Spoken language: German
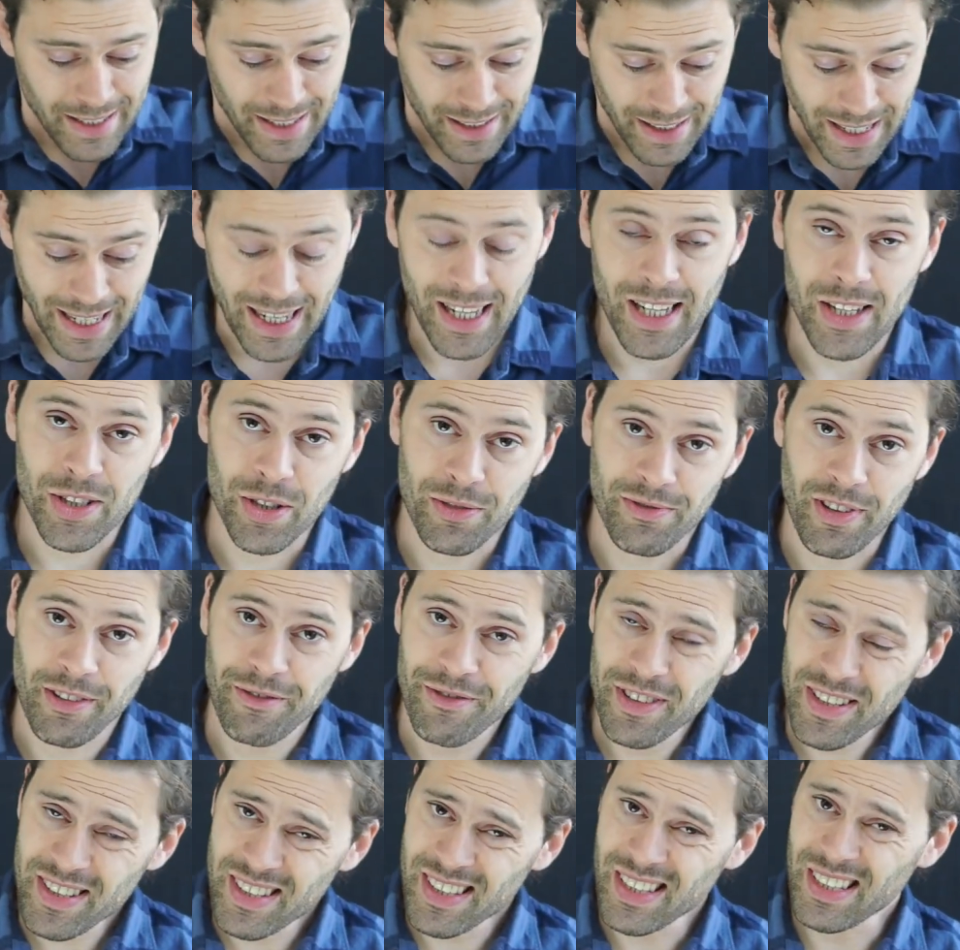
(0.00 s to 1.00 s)
Also wir
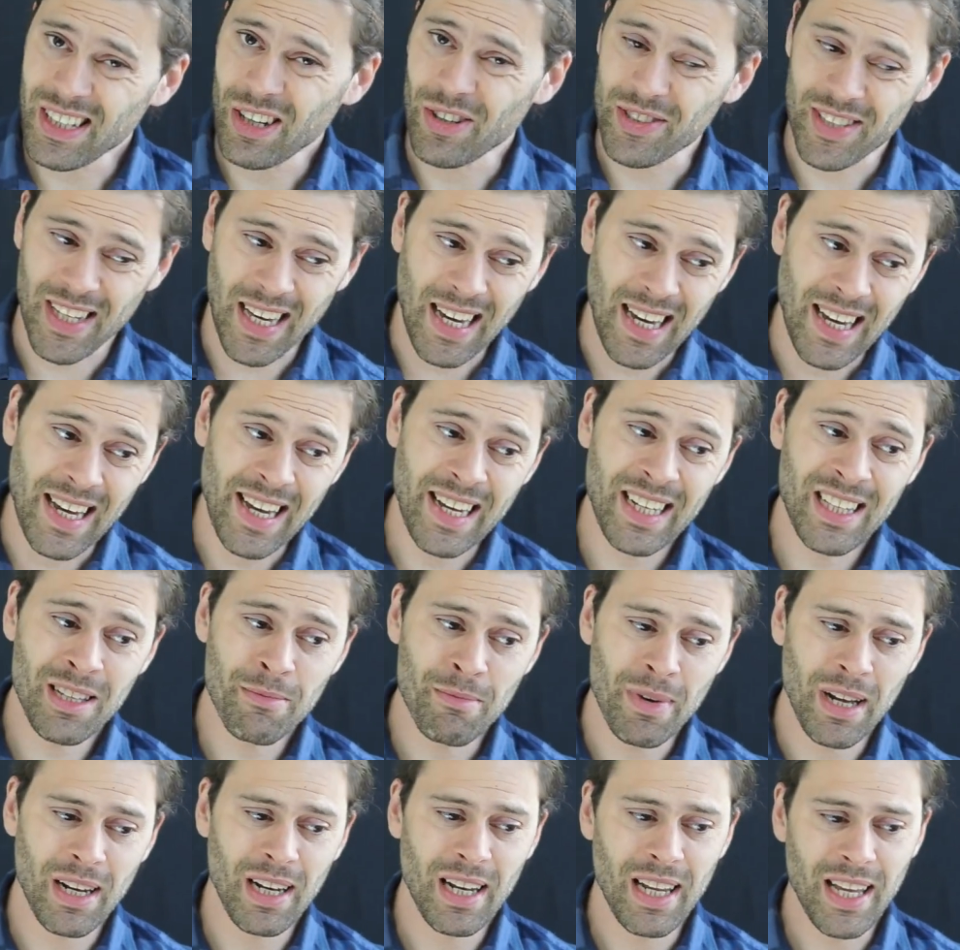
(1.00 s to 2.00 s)
wissen aus eigenem
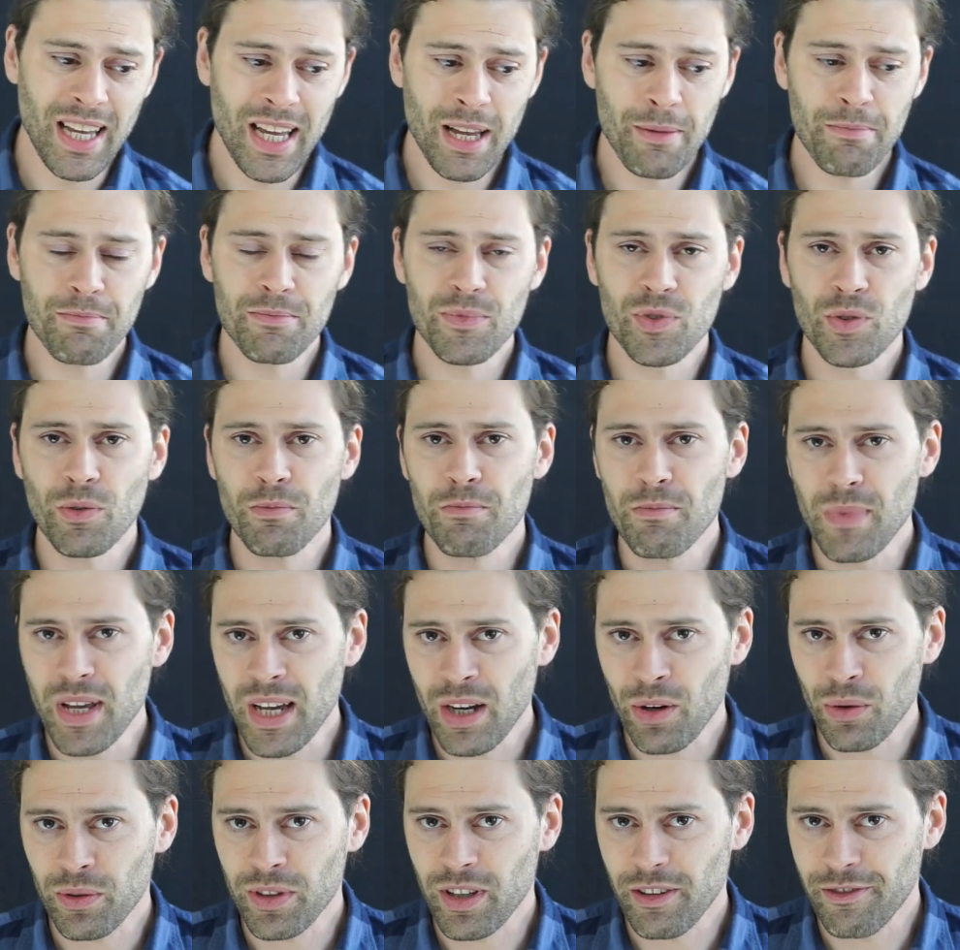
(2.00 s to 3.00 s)
Erleben so
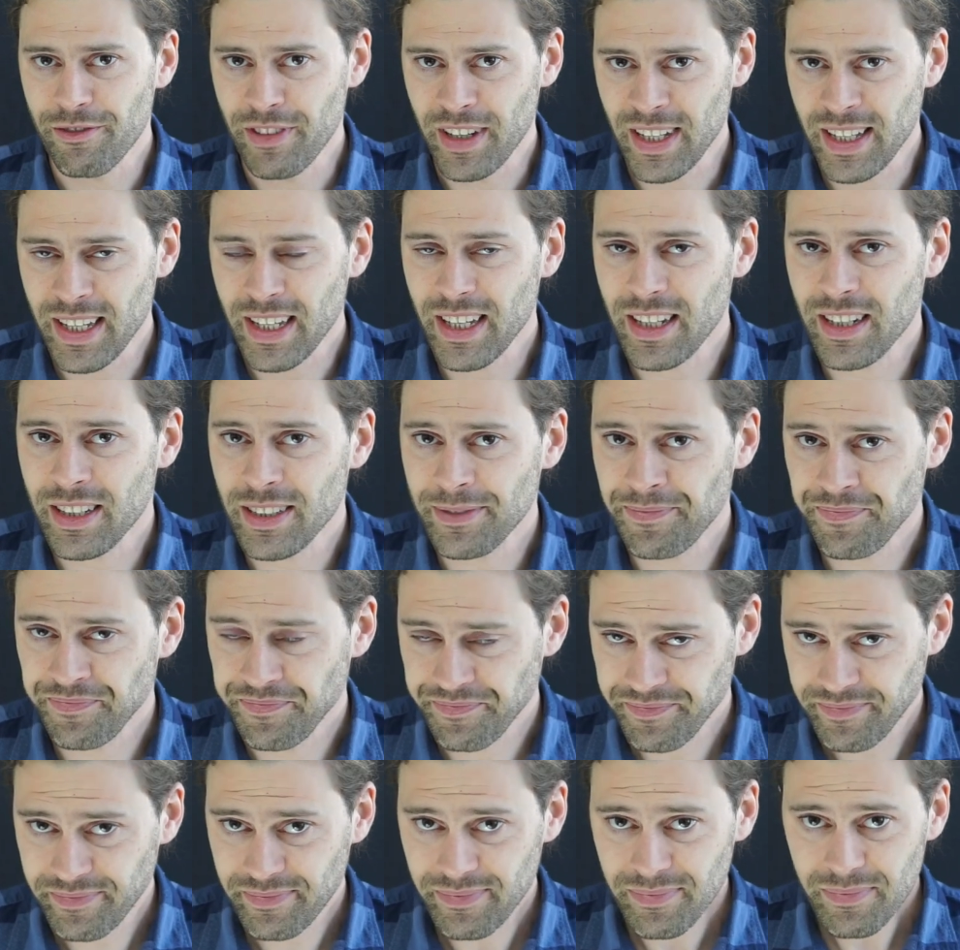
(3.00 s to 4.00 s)
mehr oder weniger,
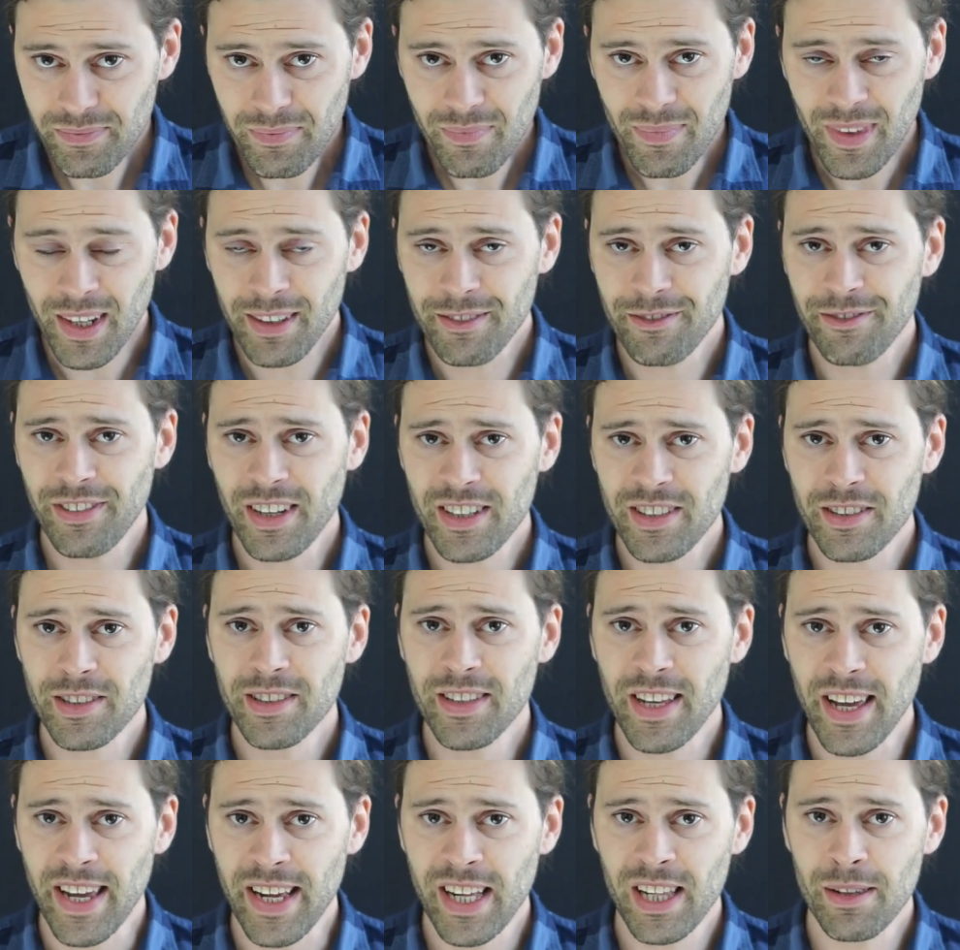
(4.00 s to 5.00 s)
was
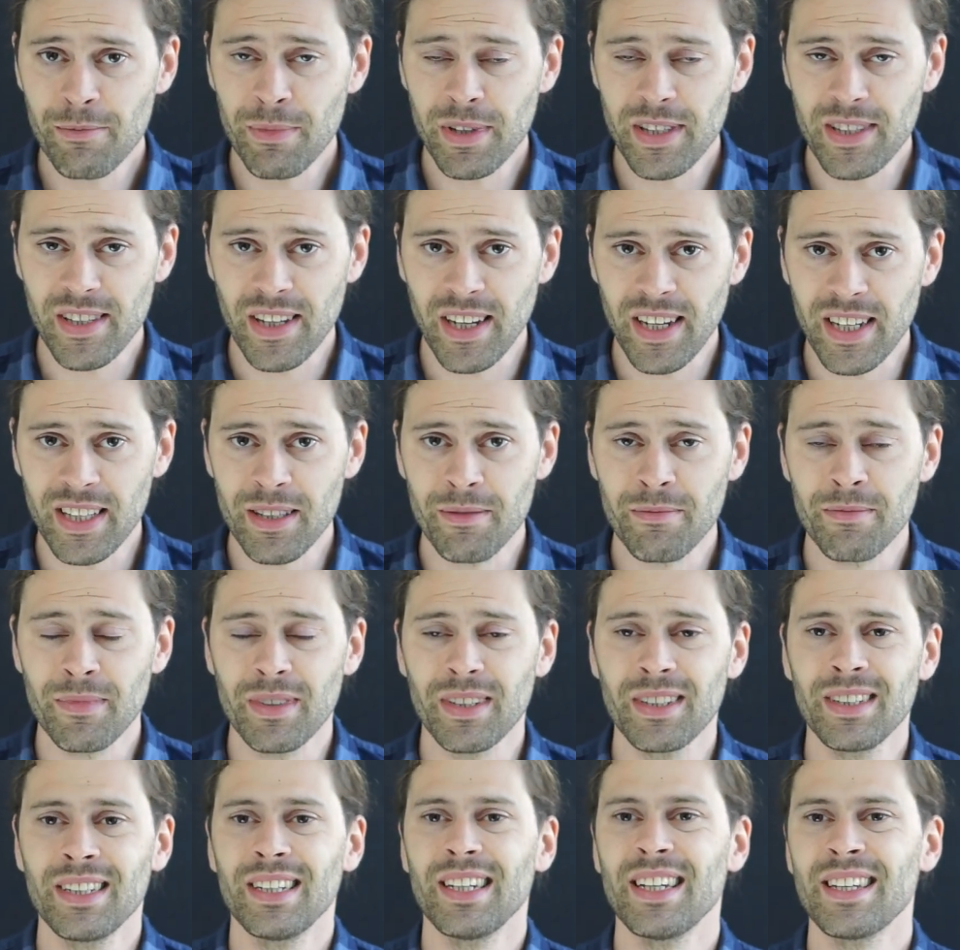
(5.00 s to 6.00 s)
Nägel mit seinem
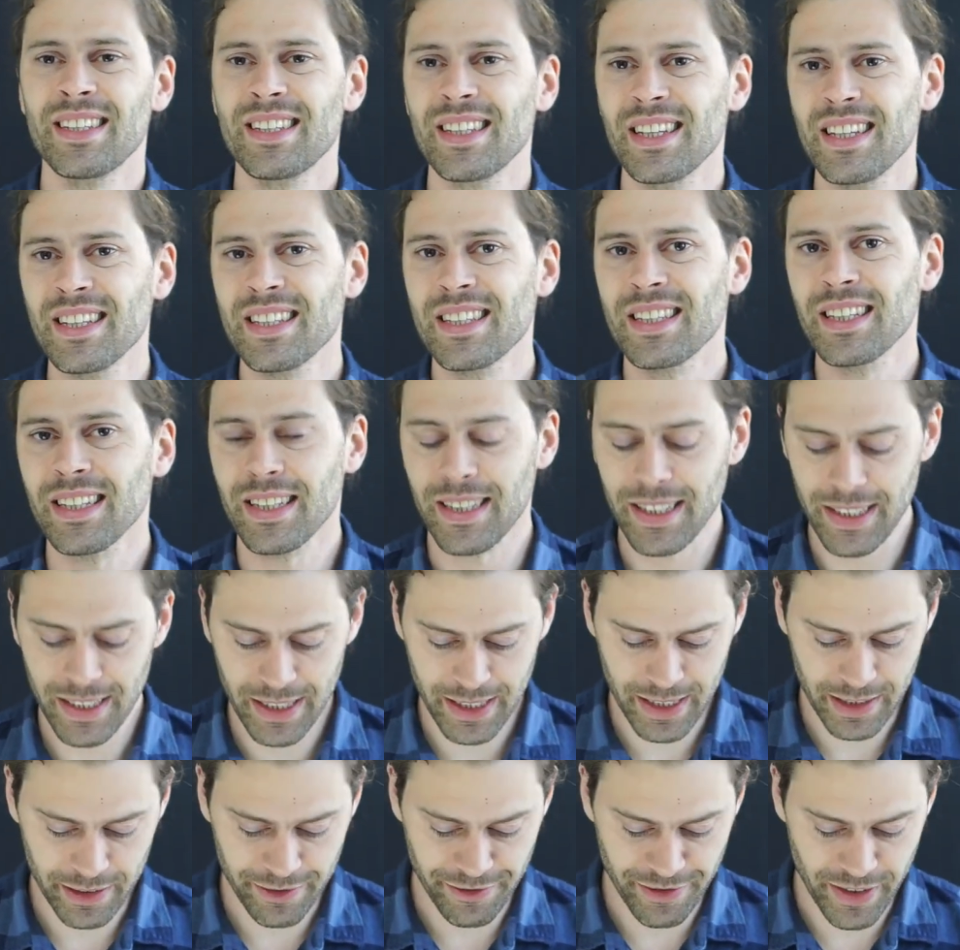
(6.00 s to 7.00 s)
Es ist
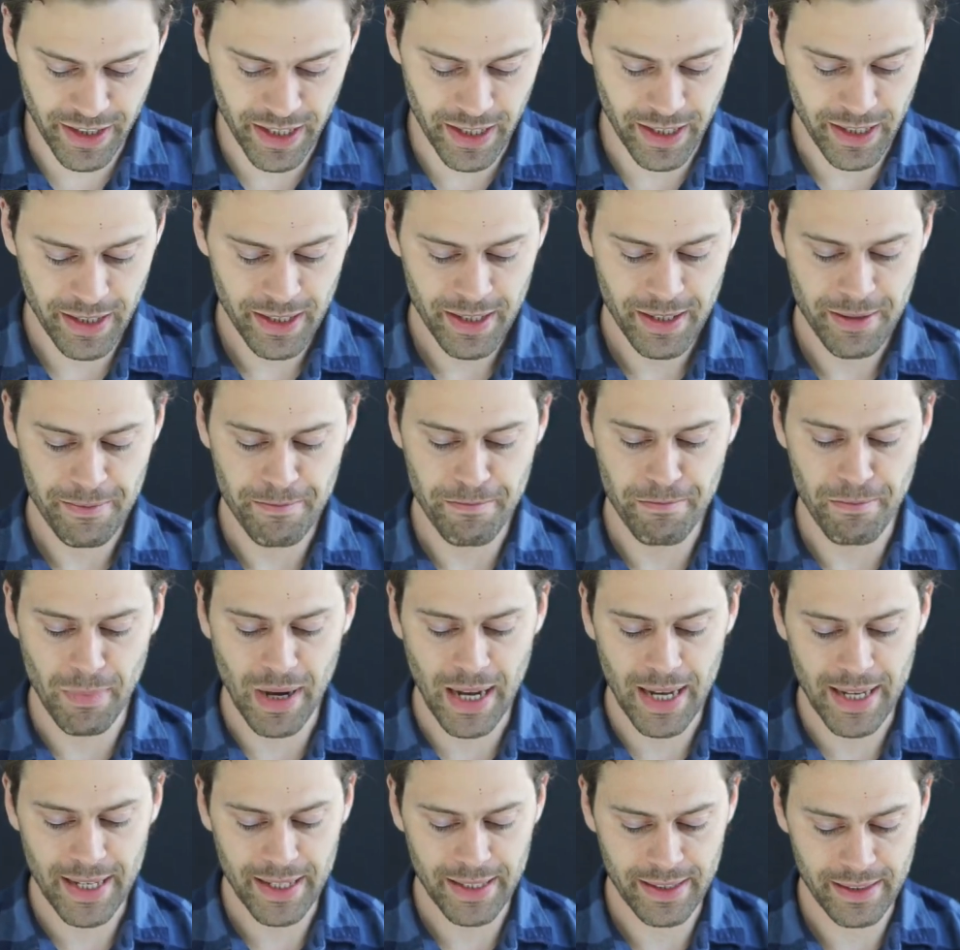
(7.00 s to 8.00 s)
irgendwie
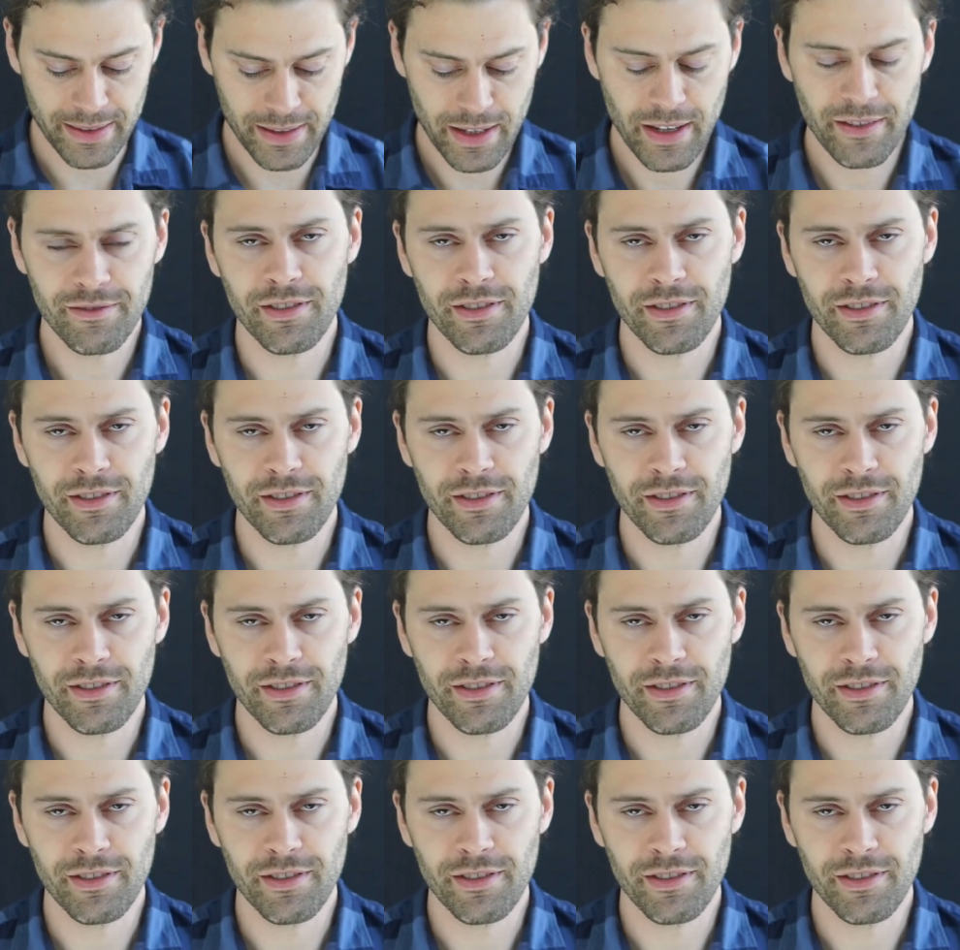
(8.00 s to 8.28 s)
meint.